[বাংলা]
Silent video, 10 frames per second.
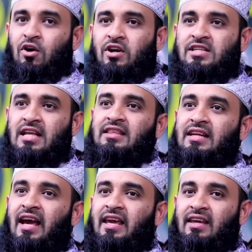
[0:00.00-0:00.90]
ঘরে
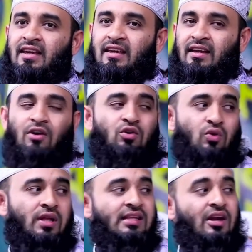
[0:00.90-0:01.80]
শান্তি নাই কারণ
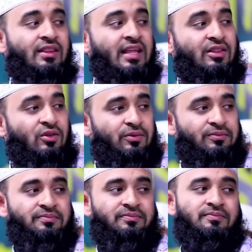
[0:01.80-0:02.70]
কোরআন তেলাওয়াত নাই তো
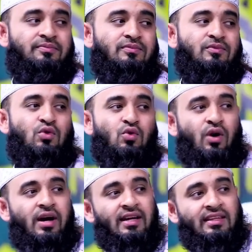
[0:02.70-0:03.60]

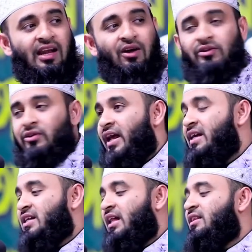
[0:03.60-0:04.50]
কোরআনের তেলাওয়াতও
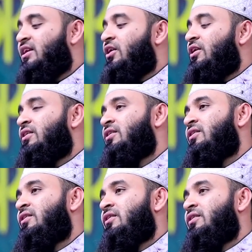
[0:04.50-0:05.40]
নাই শান্তিও
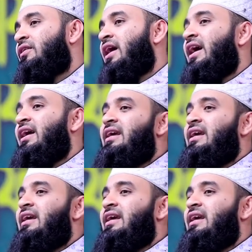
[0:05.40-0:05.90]
নাই